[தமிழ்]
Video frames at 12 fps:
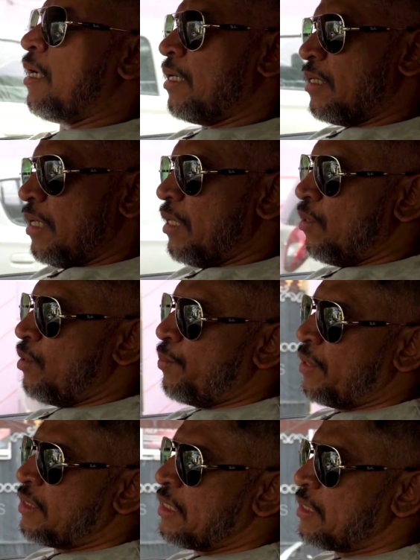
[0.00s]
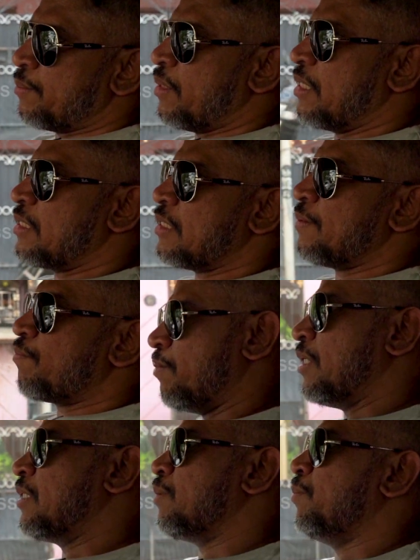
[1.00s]
அதுலேயே அவர் பைசா சம்பாரிச்சு
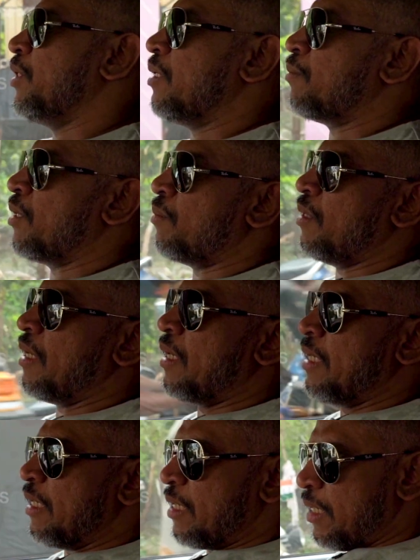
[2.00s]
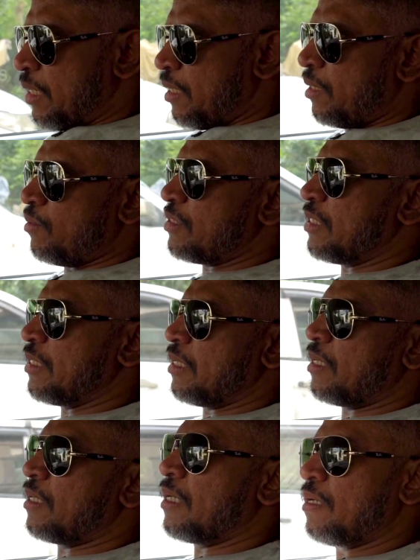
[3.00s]
மனசு பிஎம்டபிள்யூ ஆடின்னு ரெண்டு கார்
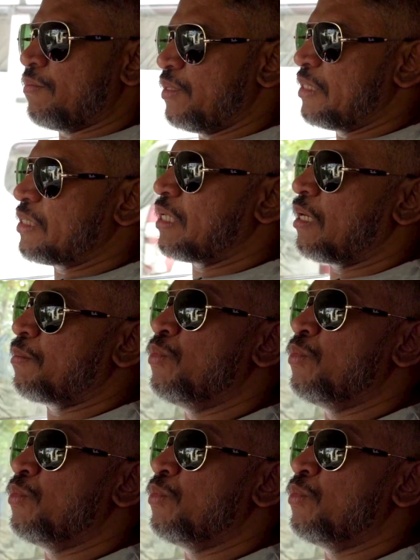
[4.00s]
வச்சுருக்காரு நல்ல வீடு செட்டில்